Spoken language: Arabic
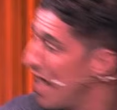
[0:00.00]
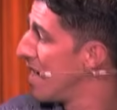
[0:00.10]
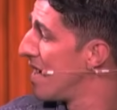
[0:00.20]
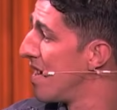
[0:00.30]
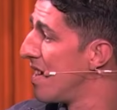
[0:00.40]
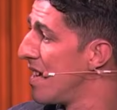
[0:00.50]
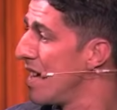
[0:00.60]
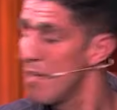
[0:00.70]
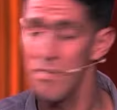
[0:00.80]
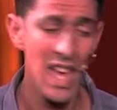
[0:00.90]
بالليل
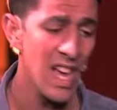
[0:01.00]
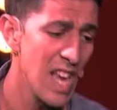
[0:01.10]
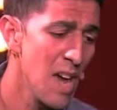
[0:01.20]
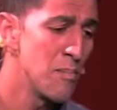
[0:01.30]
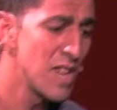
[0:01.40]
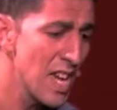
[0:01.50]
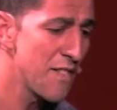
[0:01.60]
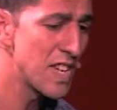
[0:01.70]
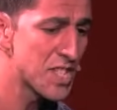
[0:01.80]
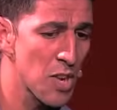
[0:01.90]
ندخل عمي
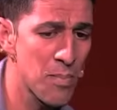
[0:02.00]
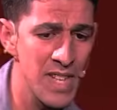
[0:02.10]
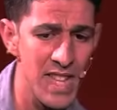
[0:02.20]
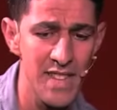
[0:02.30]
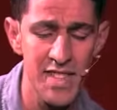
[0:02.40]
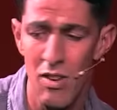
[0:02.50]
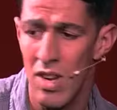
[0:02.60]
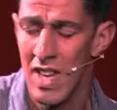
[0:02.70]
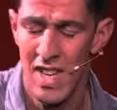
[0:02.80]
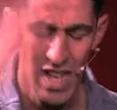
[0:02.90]
يا شي ربيطات
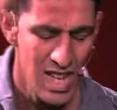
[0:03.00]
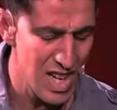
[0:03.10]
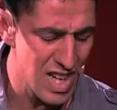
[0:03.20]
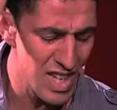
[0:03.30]
تاع الله